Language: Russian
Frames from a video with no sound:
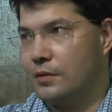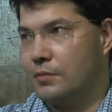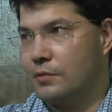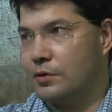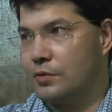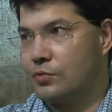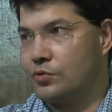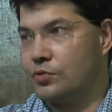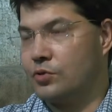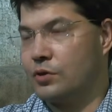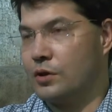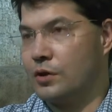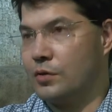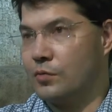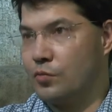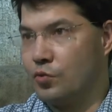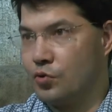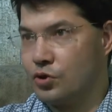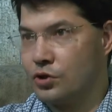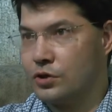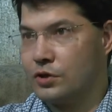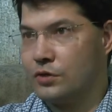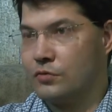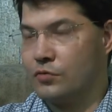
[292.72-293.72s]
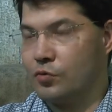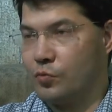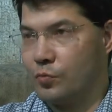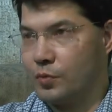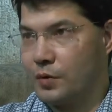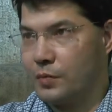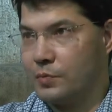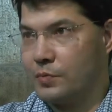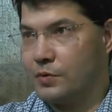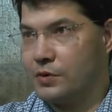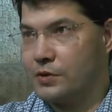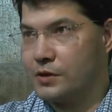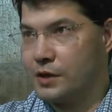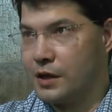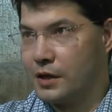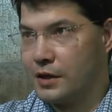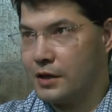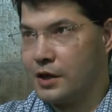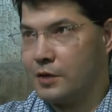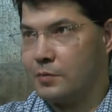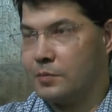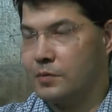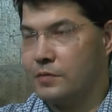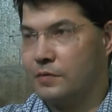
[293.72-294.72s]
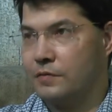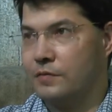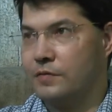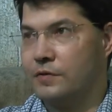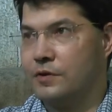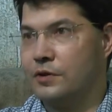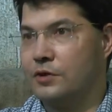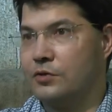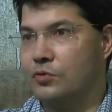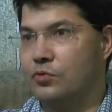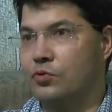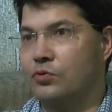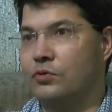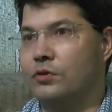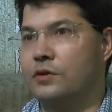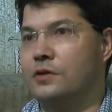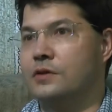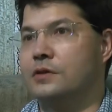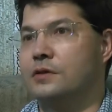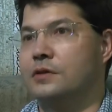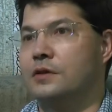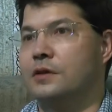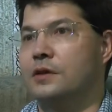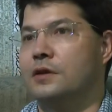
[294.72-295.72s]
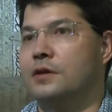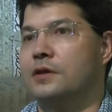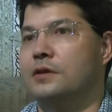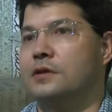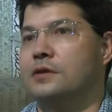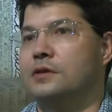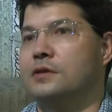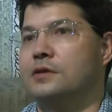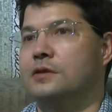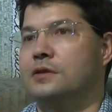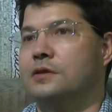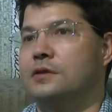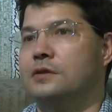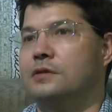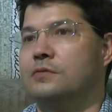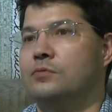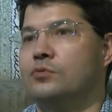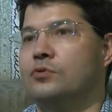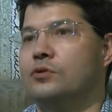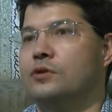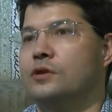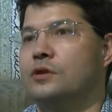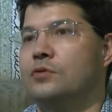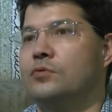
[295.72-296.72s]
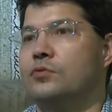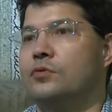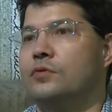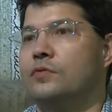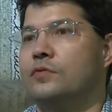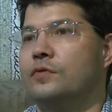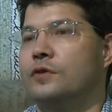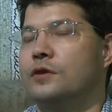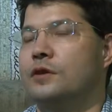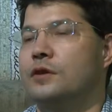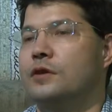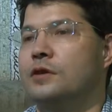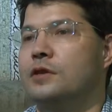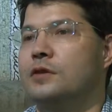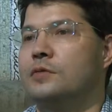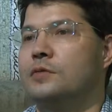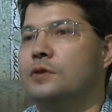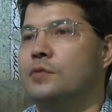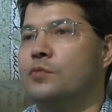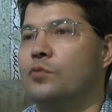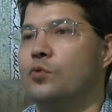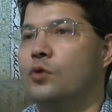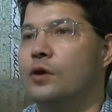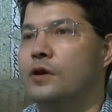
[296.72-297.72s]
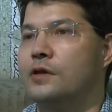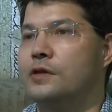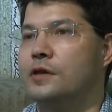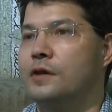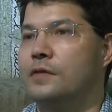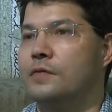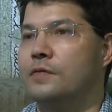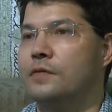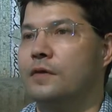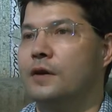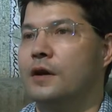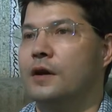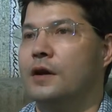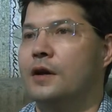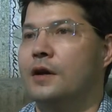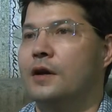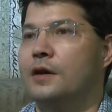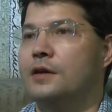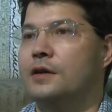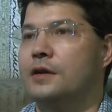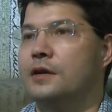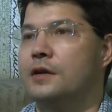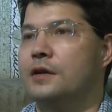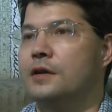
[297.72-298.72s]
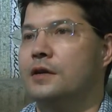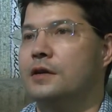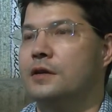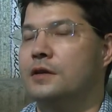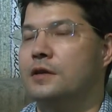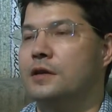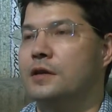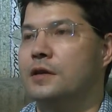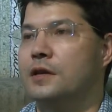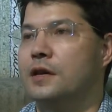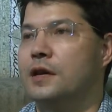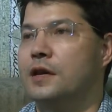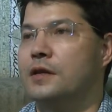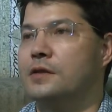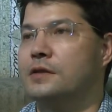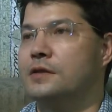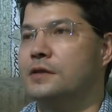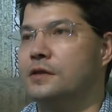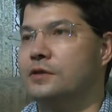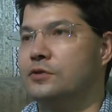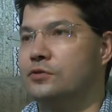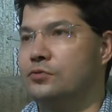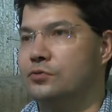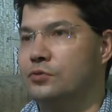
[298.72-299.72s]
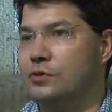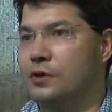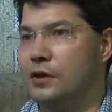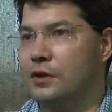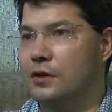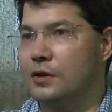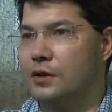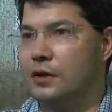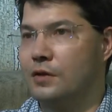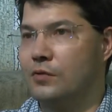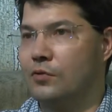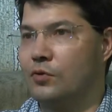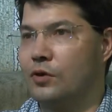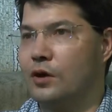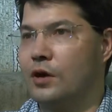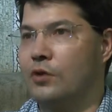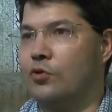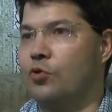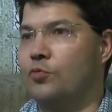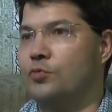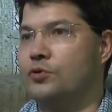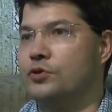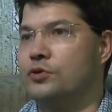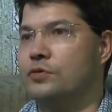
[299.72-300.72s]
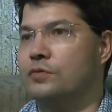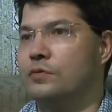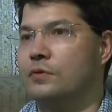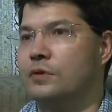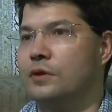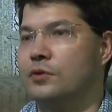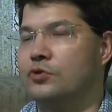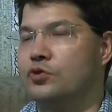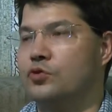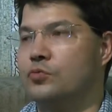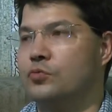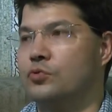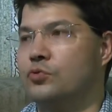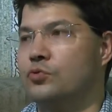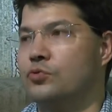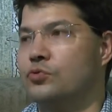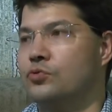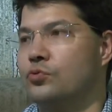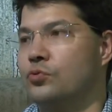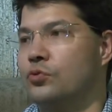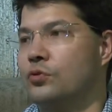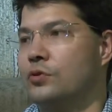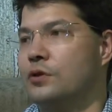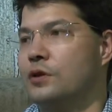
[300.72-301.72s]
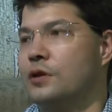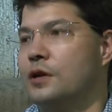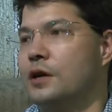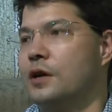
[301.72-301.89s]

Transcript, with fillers: Потому что оно может его прописать как бы в виде кодекса, да, свода законов, и тем самым указав некий, некий консенсус да, того, как общество должно быть устроено и